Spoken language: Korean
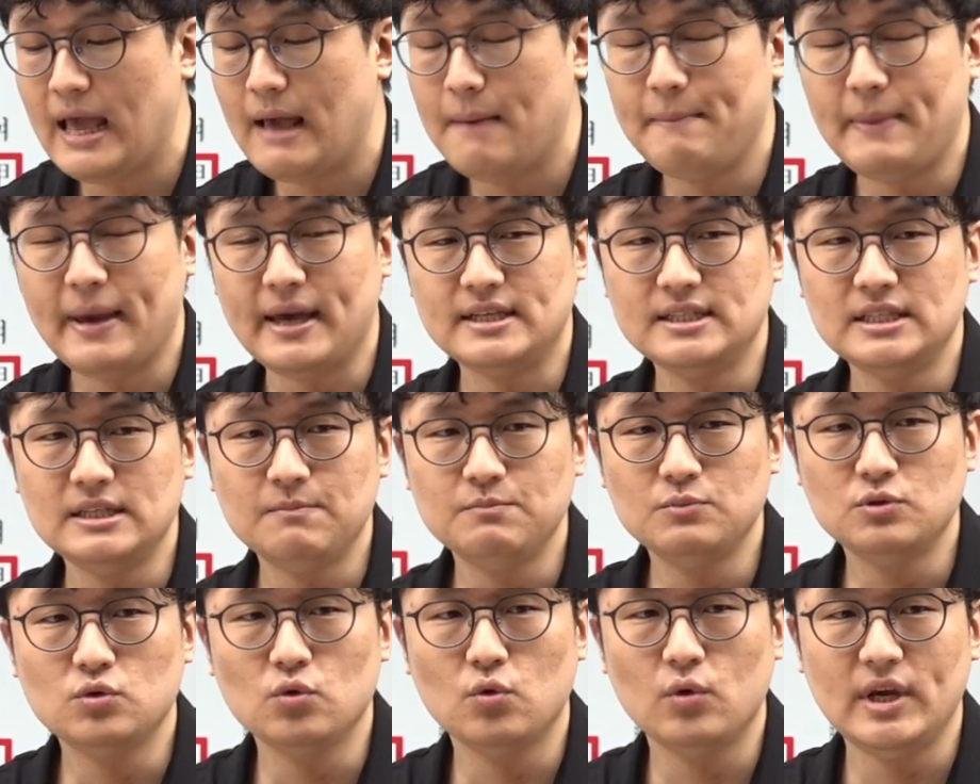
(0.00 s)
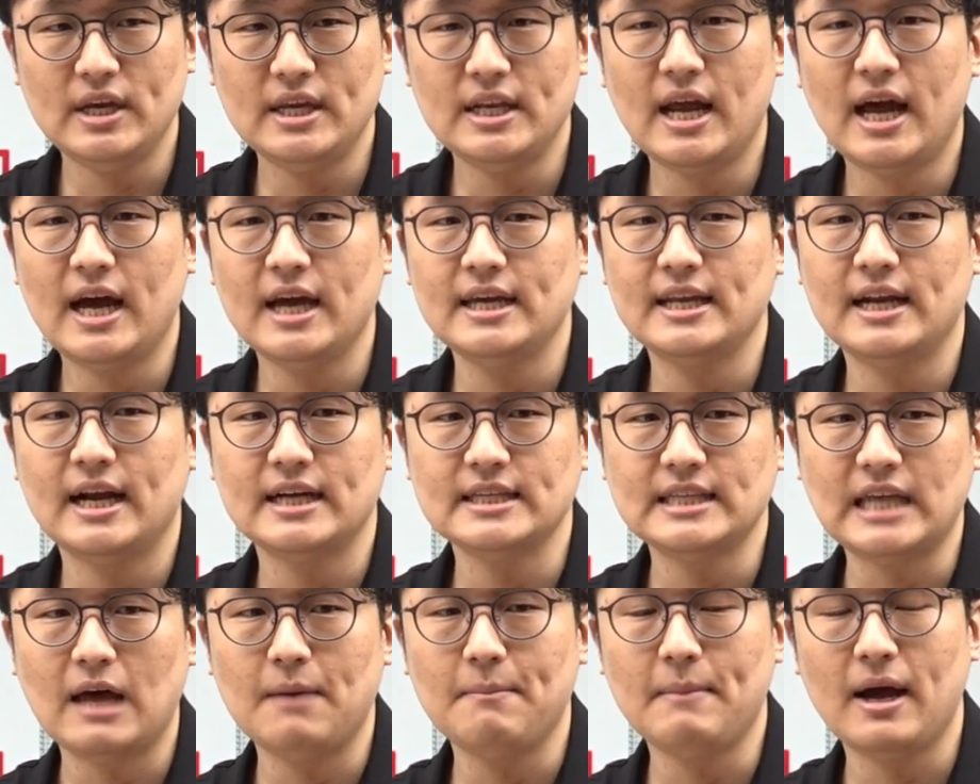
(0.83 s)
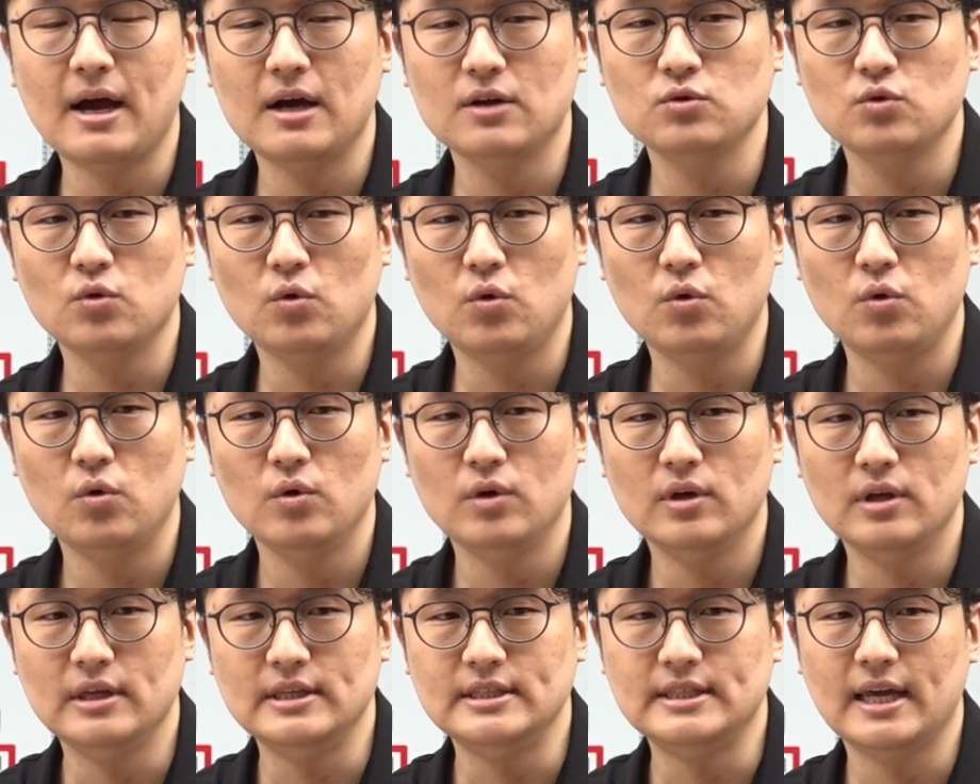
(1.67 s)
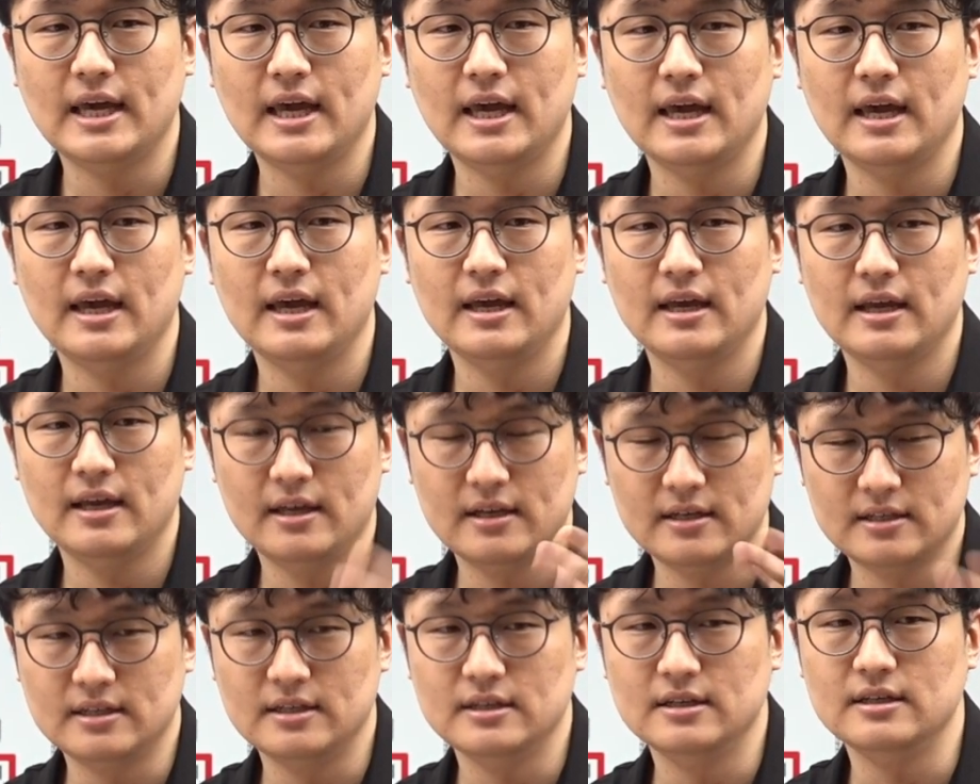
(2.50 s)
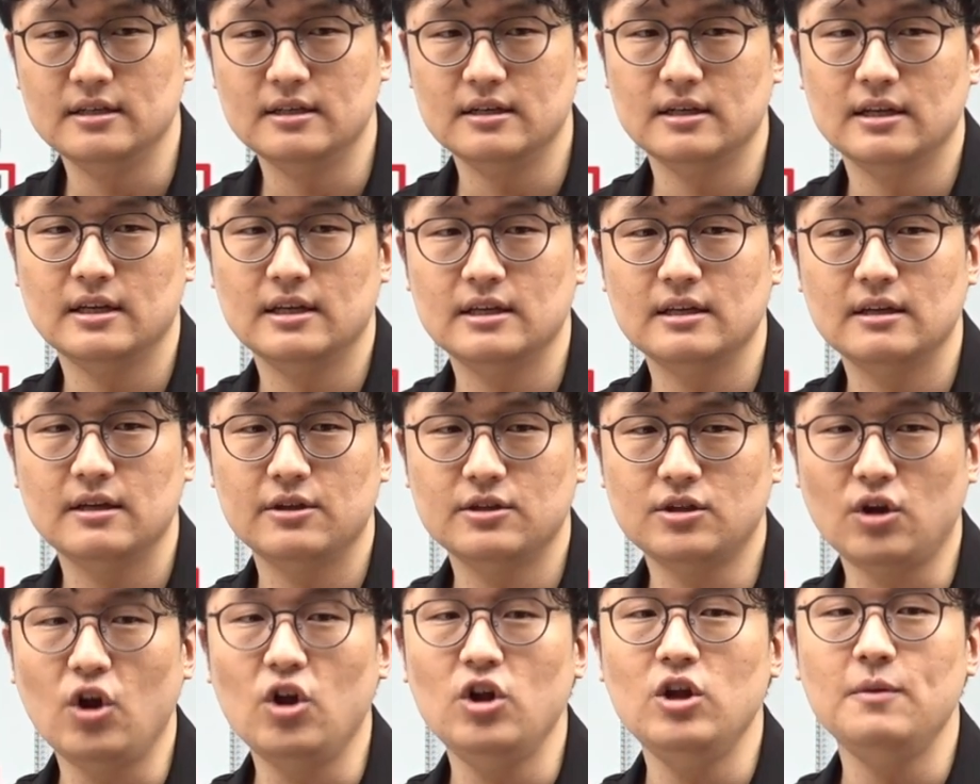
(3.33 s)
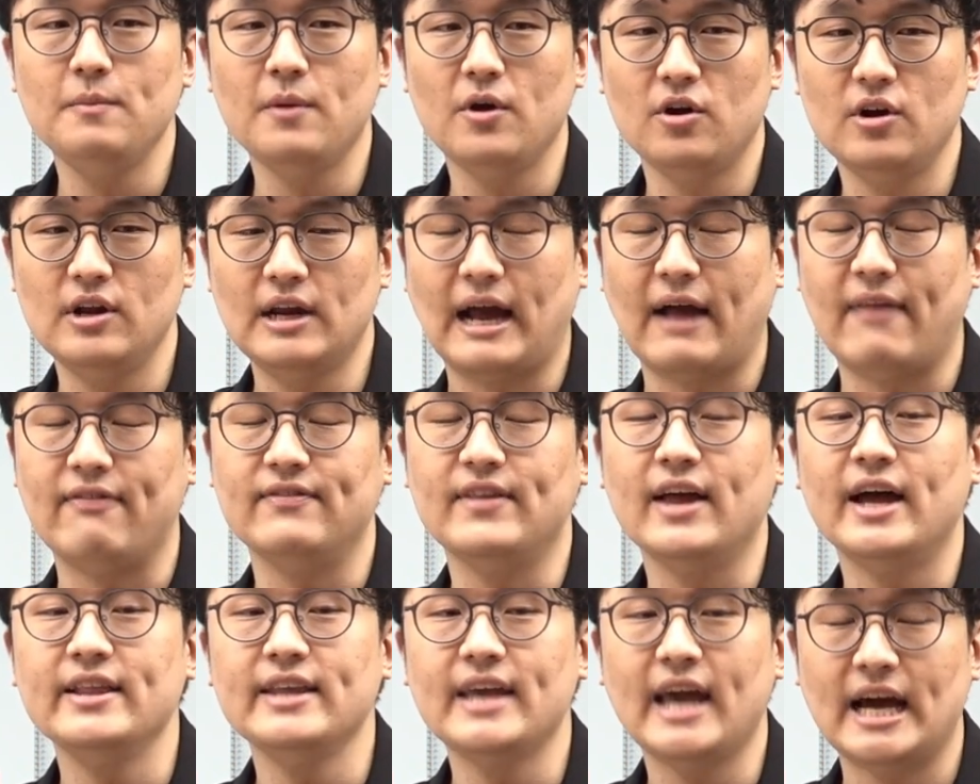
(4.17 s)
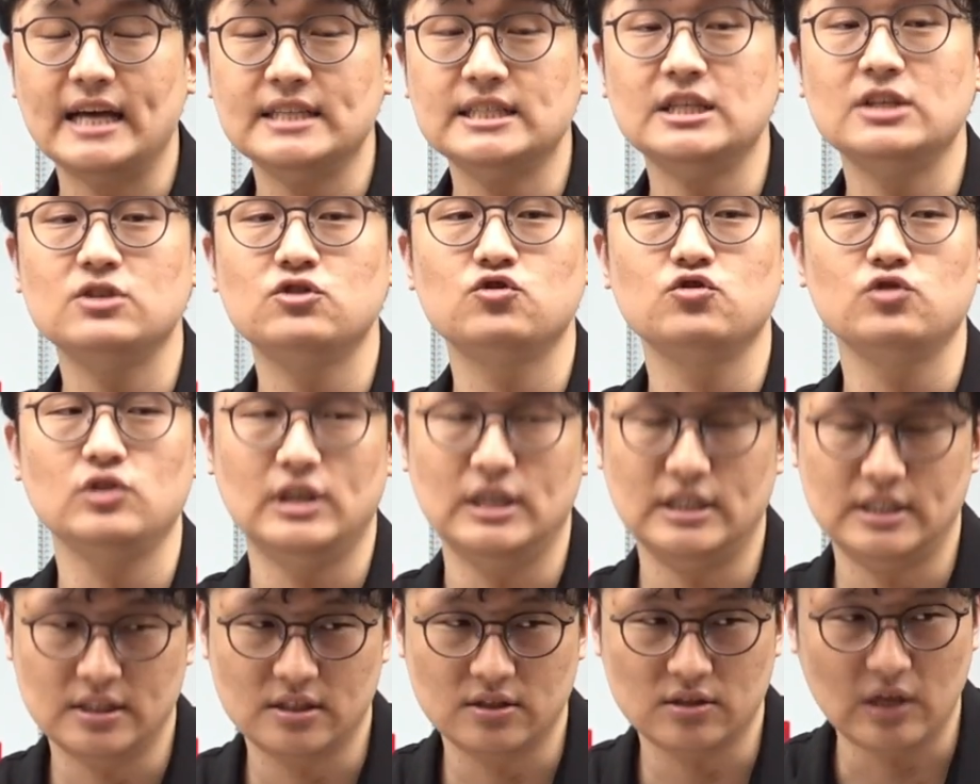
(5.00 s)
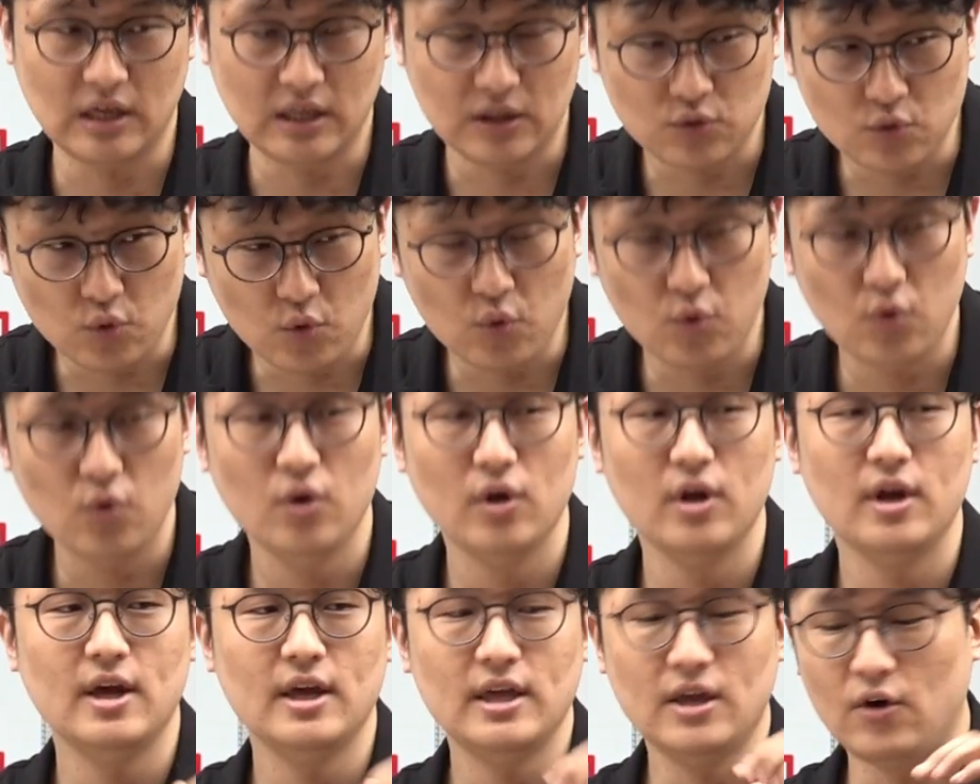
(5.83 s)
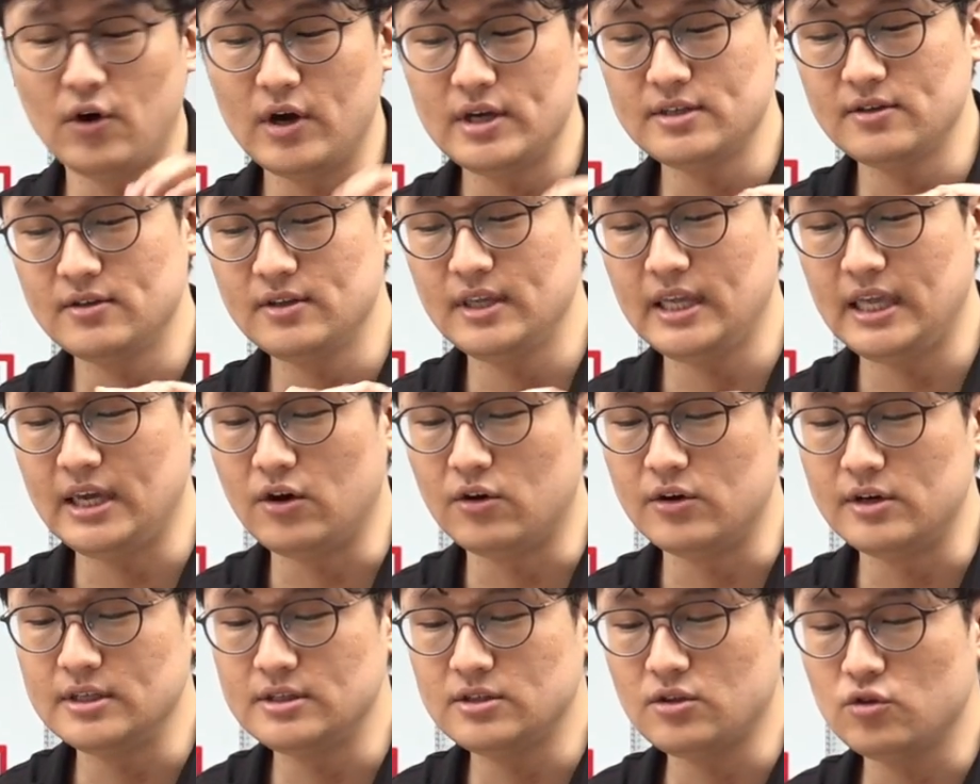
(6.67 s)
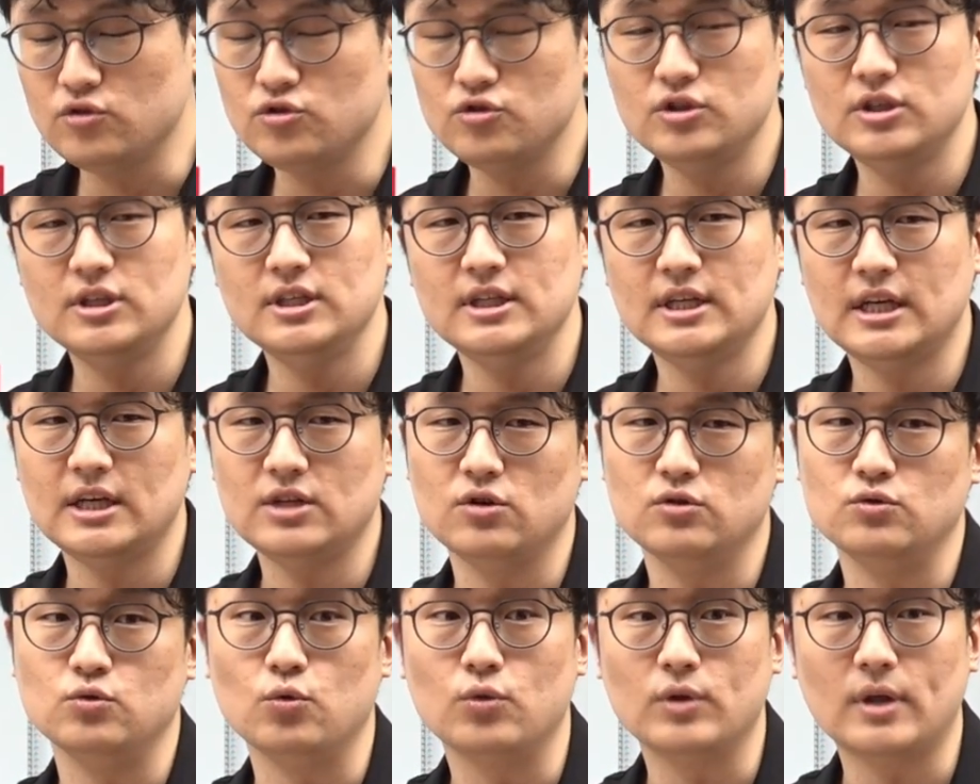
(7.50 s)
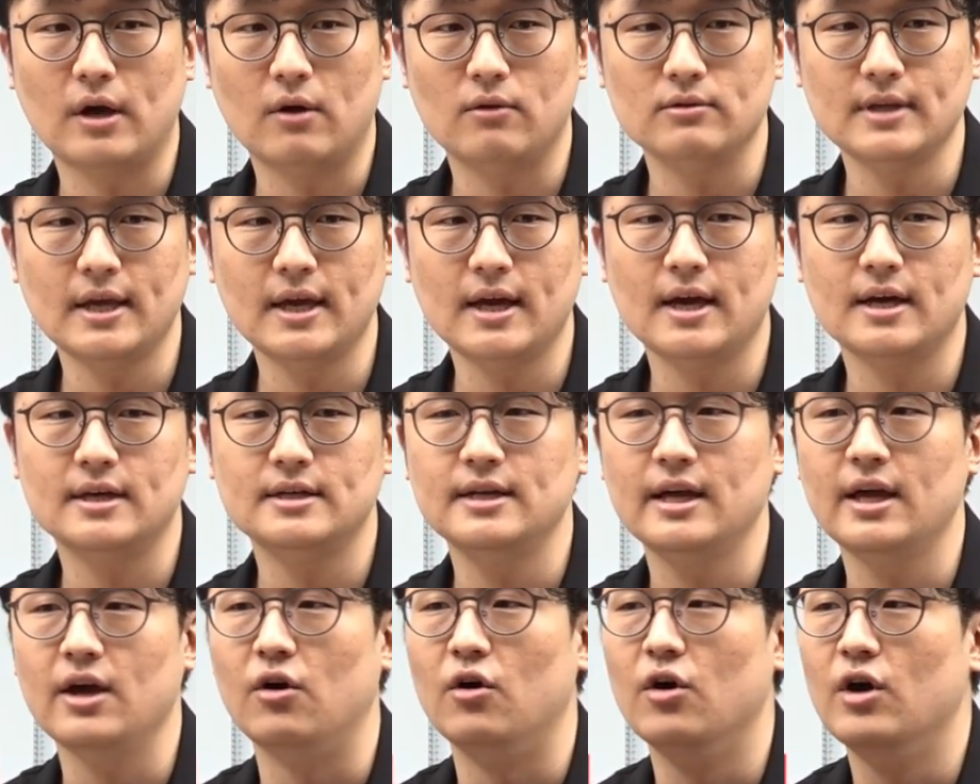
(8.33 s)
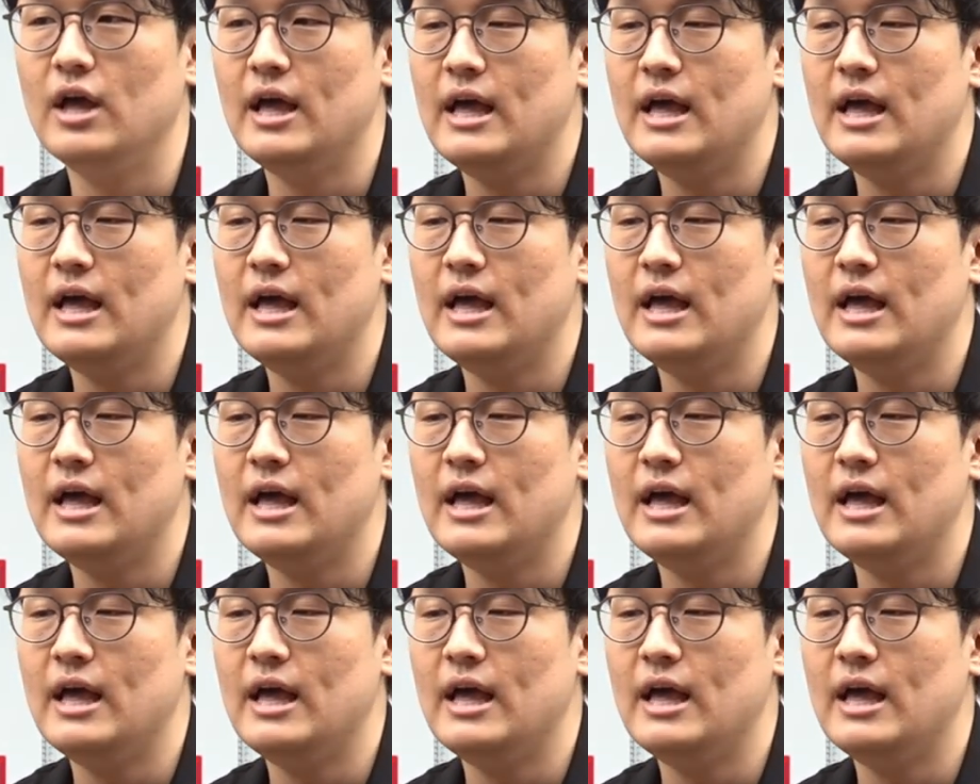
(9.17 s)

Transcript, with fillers: 110조 1항이랑 3항도 이제 그 설명을 간단히 하실 수 있, 고 여기서는 이거를 써주시는 게 전 좋다고 생각을 해요.